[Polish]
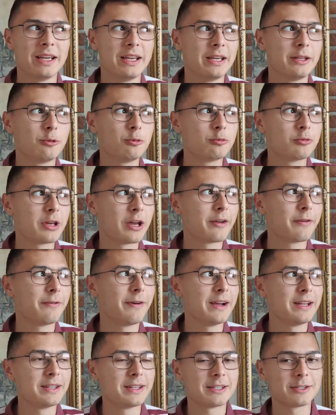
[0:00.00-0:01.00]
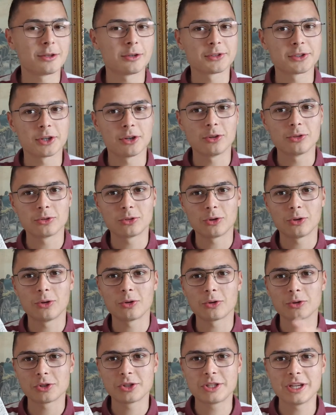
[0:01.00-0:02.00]
I tutaj fajne jest to, że on to
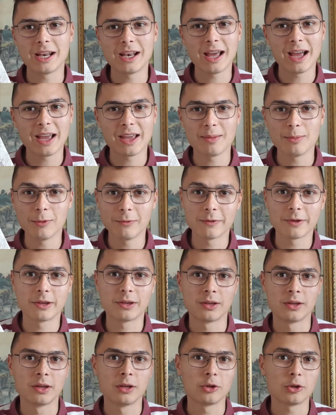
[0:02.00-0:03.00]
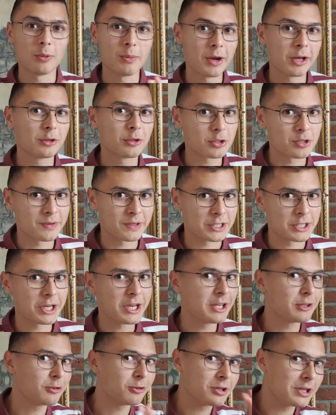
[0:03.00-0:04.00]
rozdziela i mówi: To moje
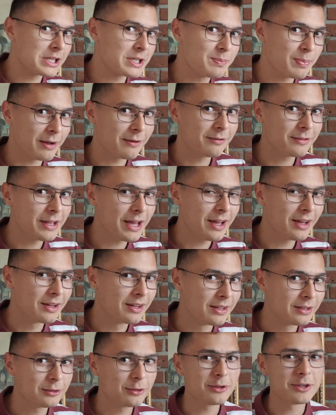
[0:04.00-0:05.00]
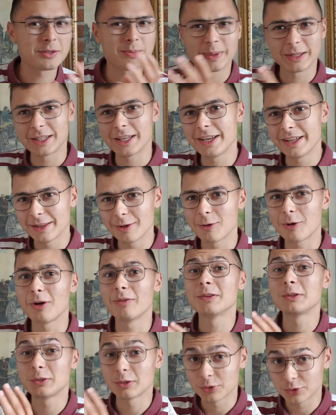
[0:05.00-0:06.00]
doświadczenie to nie jest pewne, to jest badanie
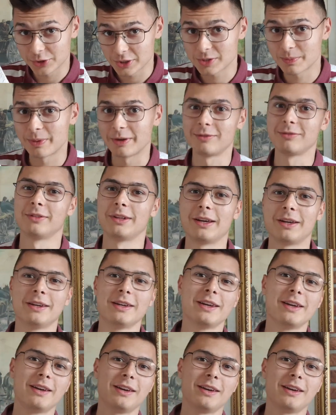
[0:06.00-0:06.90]
naukowe, to już jest pewne.